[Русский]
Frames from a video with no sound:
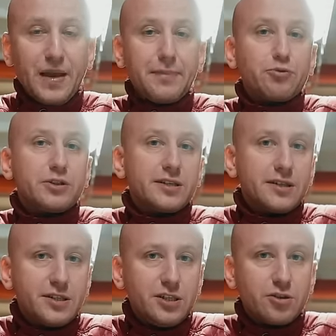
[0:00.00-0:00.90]
А по
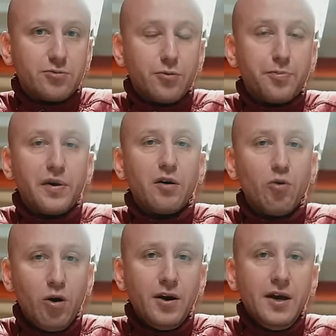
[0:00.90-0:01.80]
диагностическому
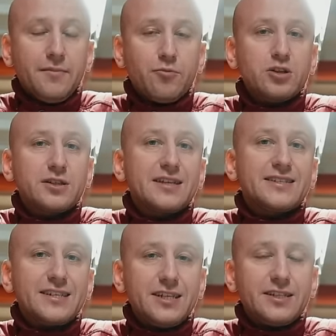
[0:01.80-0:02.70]
ПО можно
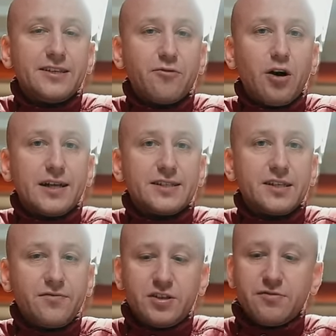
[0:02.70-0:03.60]
оценить его
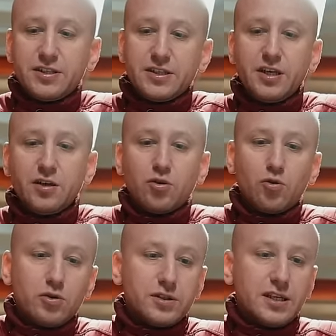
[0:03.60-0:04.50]
отзывчивость и
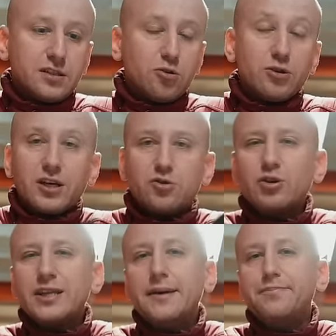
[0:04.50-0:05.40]
ход заслонок.
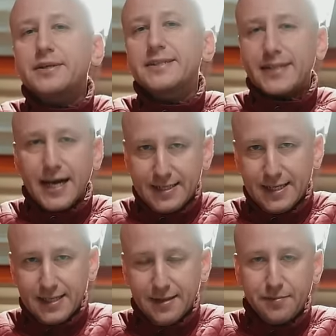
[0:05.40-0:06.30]
Но не
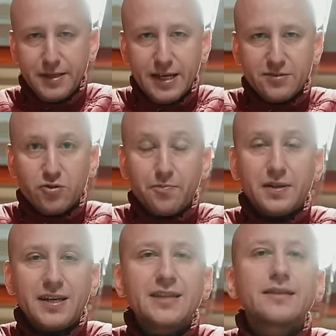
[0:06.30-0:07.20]
обязательно менять все
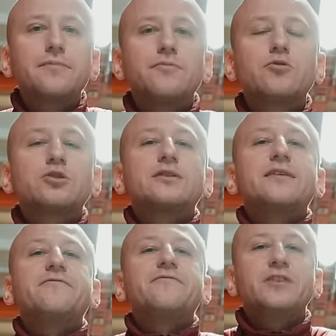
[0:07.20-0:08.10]
подряд,
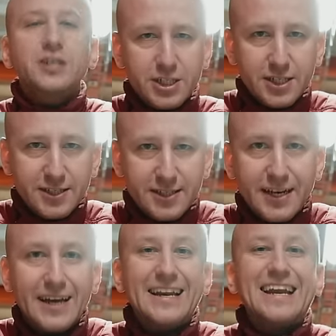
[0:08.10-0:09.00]
можно вычесть
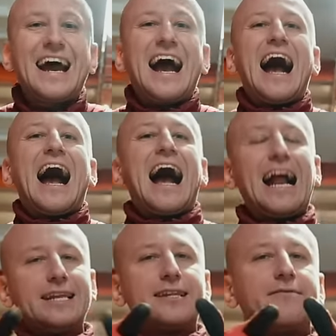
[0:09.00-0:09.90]
реально
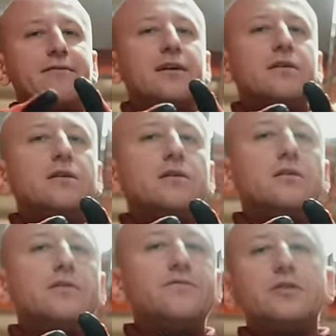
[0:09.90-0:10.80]
реального
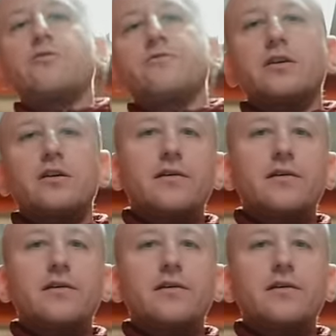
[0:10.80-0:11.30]
виновника.